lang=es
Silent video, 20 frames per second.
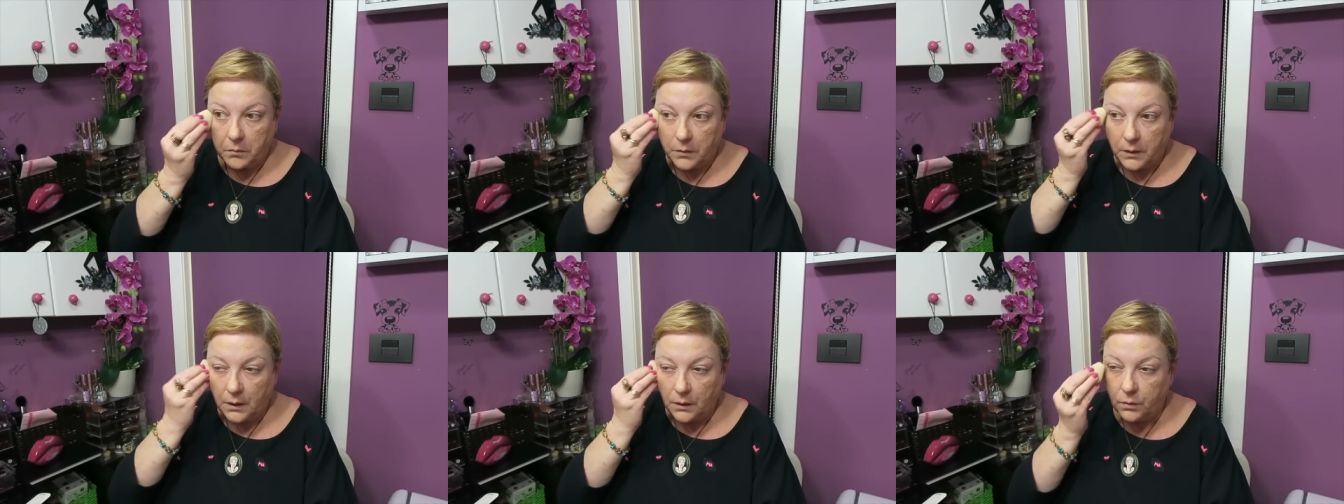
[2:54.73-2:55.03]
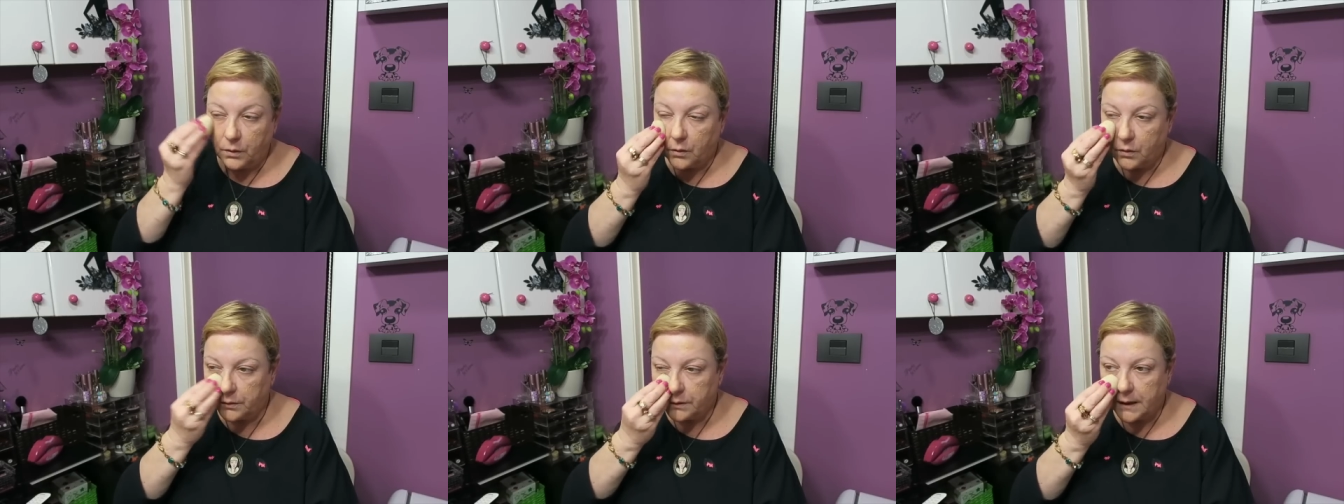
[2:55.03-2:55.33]
y
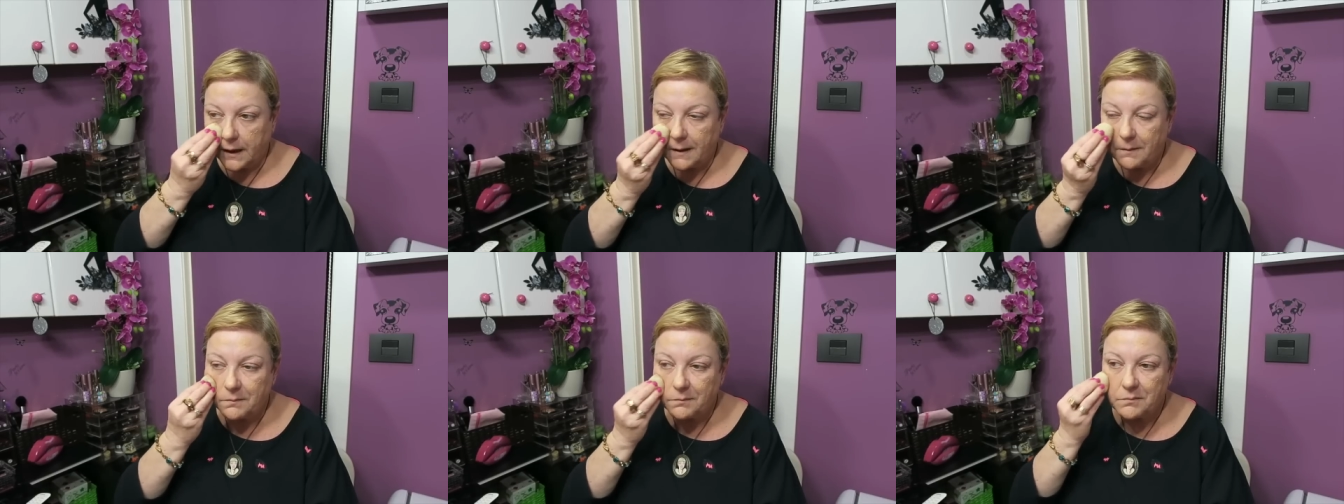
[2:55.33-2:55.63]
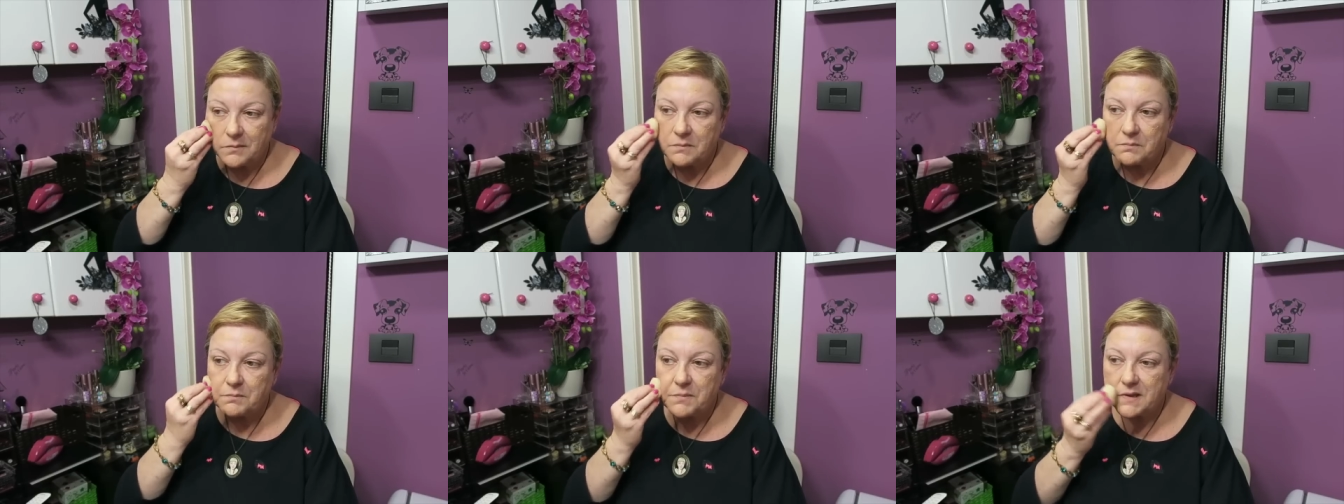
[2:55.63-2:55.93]
luego ya
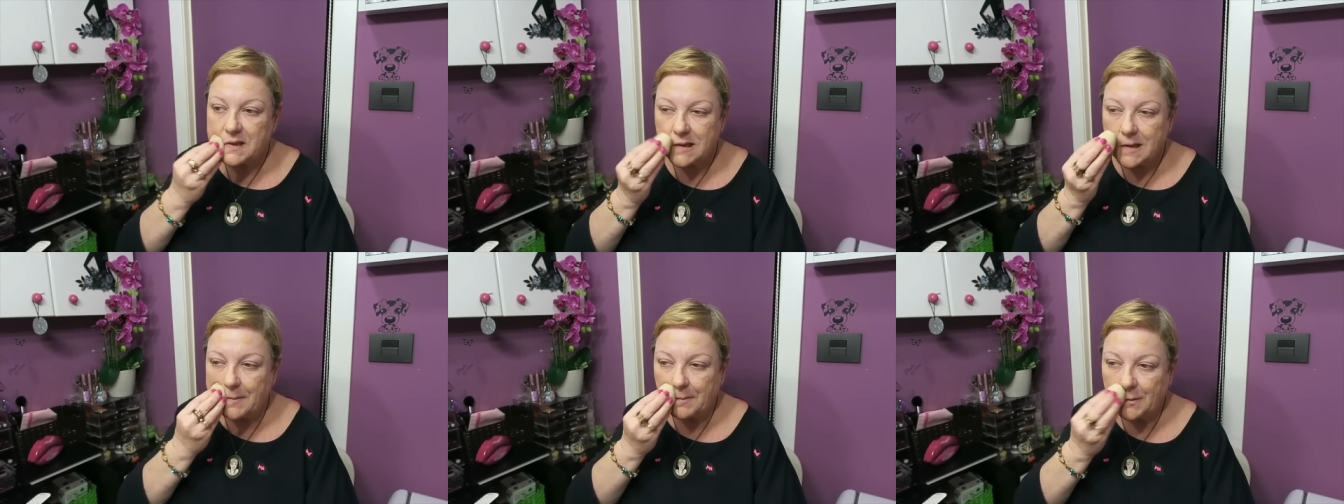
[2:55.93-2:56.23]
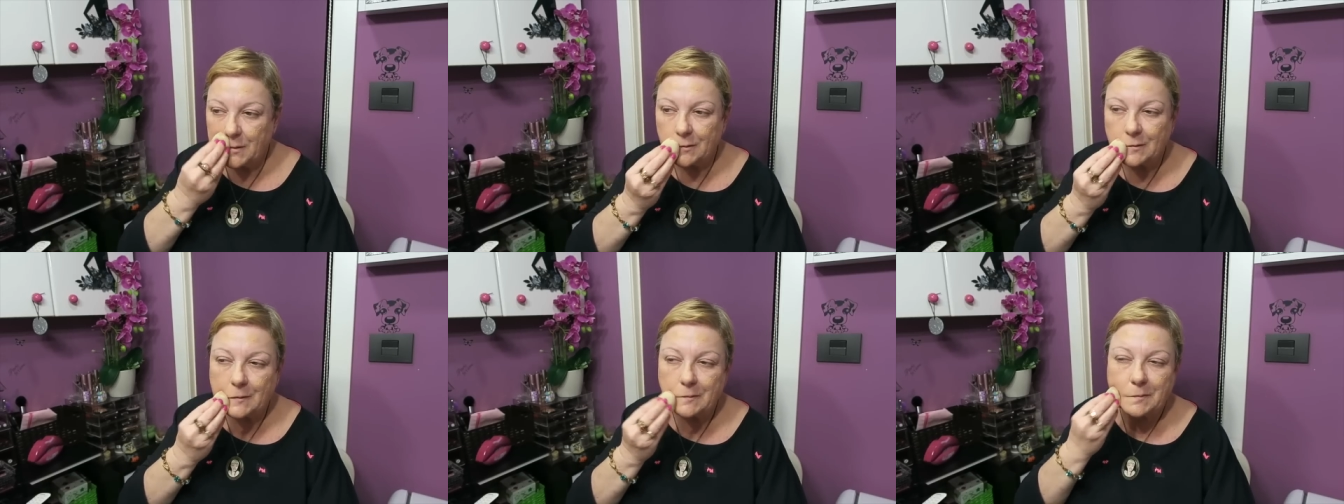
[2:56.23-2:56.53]

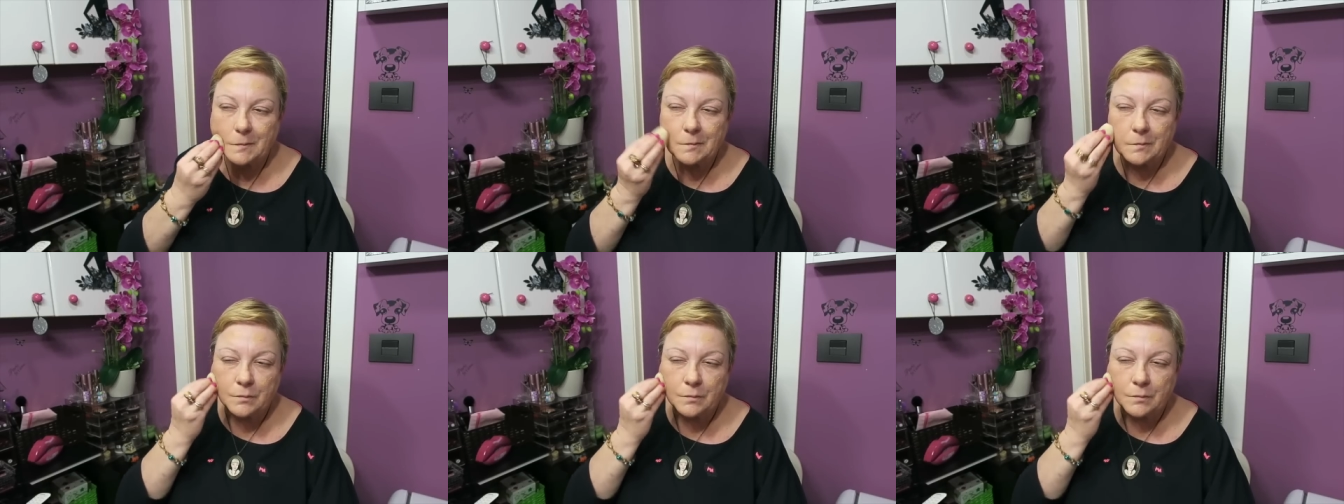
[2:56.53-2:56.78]
empezamos